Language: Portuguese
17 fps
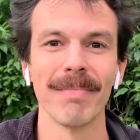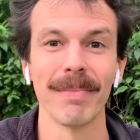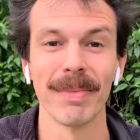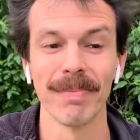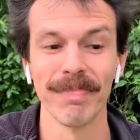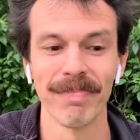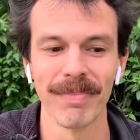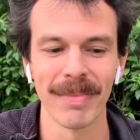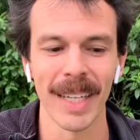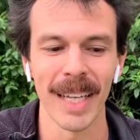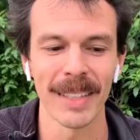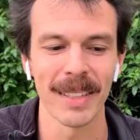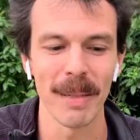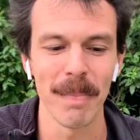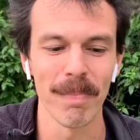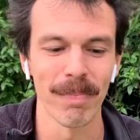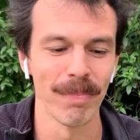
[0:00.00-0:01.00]
eh, né,
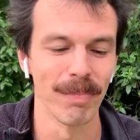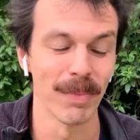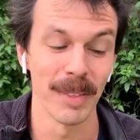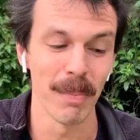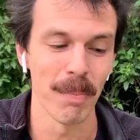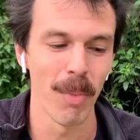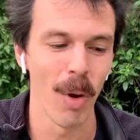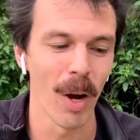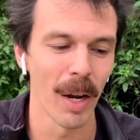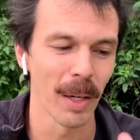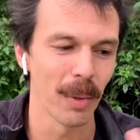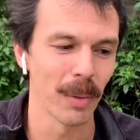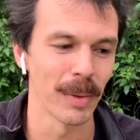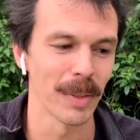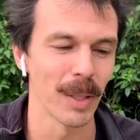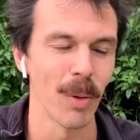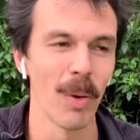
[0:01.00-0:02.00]
sim,
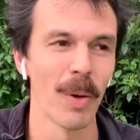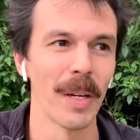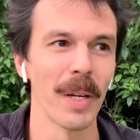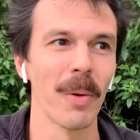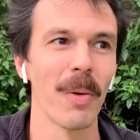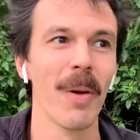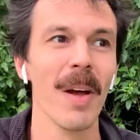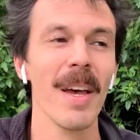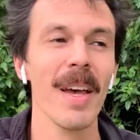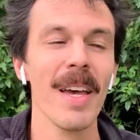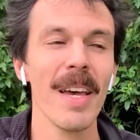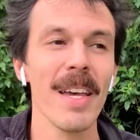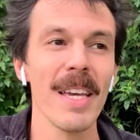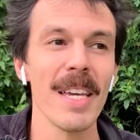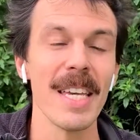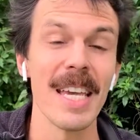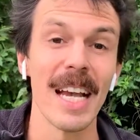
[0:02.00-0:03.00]
simbólico, icônico,
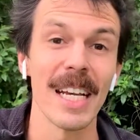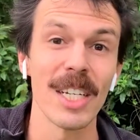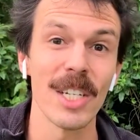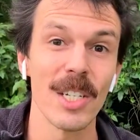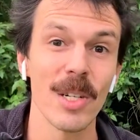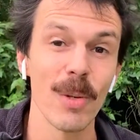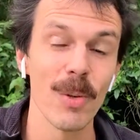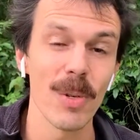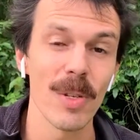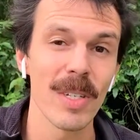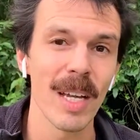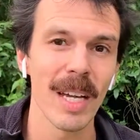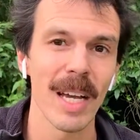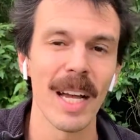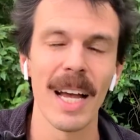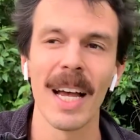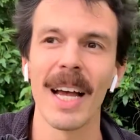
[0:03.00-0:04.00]
e a gente
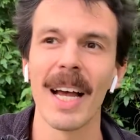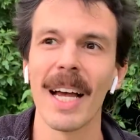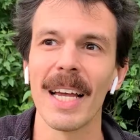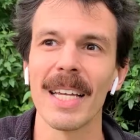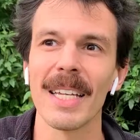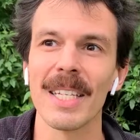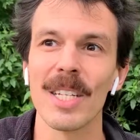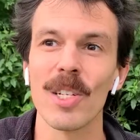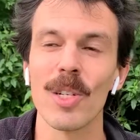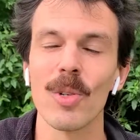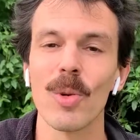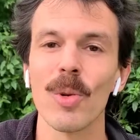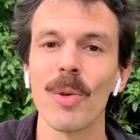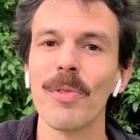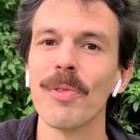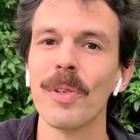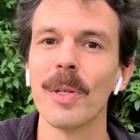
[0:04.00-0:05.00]
usa uh, esse disco
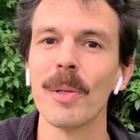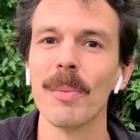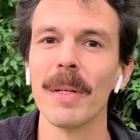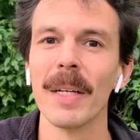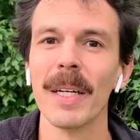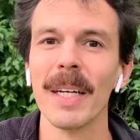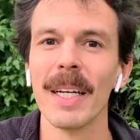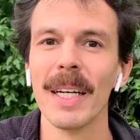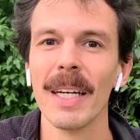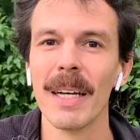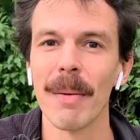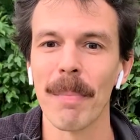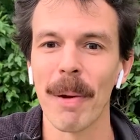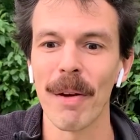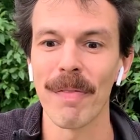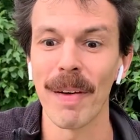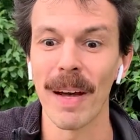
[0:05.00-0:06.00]
no filme
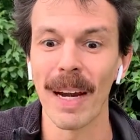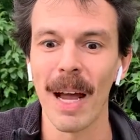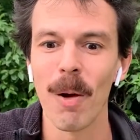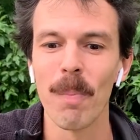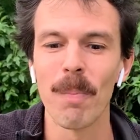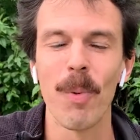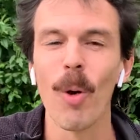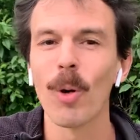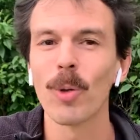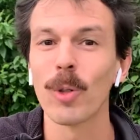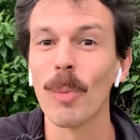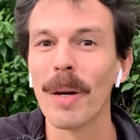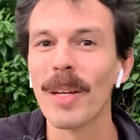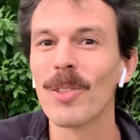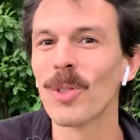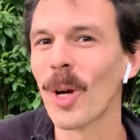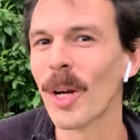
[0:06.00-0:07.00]
para falar um pouco sobre a
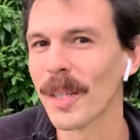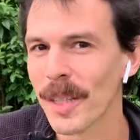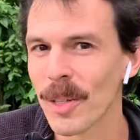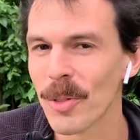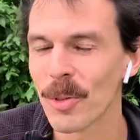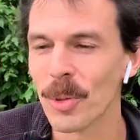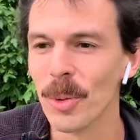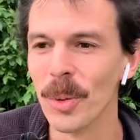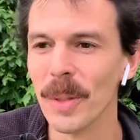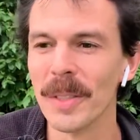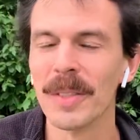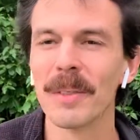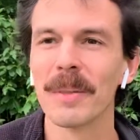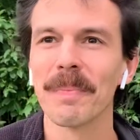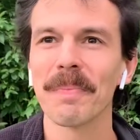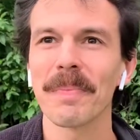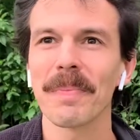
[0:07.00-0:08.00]
história das duas.